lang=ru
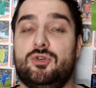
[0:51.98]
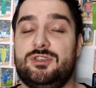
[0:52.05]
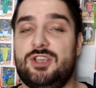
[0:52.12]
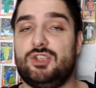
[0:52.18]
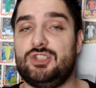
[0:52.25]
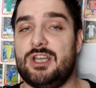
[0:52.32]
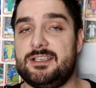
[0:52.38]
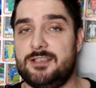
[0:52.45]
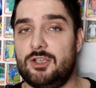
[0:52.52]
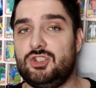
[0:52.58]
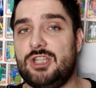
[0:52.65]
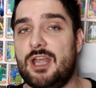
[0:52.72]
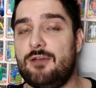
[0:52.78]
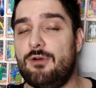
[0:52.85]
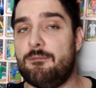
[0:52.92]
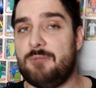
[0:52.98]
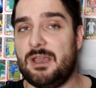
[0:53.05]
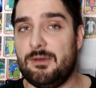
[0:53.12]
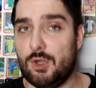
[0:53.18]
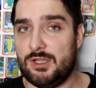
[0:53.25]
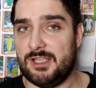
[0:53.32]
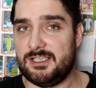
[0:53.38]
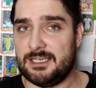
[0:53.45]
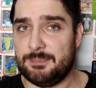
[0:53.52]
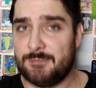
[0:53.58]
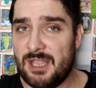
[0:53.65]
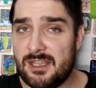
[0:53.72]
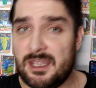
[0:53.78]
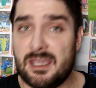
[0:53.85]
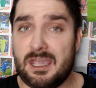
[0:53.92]
Ну и сейчас зачитаю вам перевод этих
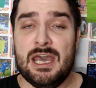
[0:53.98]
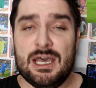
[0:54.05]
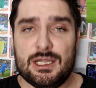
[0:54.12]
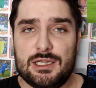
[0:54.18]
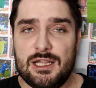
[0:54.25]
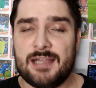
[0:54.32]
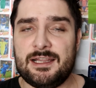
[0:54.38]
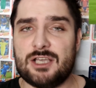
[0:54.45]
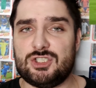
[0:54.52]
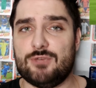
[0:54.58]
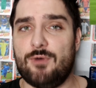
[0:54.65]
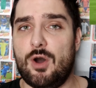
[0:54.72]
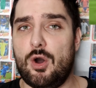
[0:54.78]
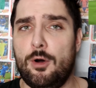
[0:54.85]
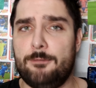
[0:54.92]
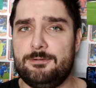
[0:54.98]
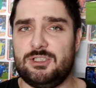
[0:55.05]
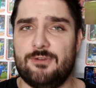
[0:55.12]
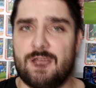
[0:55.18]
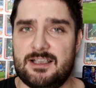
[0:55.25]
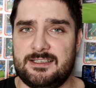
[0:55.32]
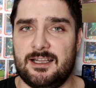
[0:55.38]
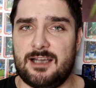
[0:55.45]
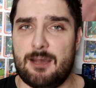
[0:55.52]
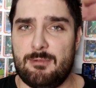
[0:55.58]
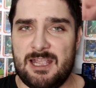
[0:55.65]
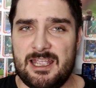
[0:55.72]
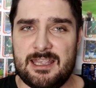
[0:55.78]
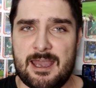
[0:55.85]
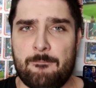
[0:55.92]
мнений для нашего общего
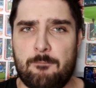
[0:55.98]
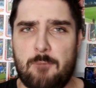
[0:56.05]
ознакомления.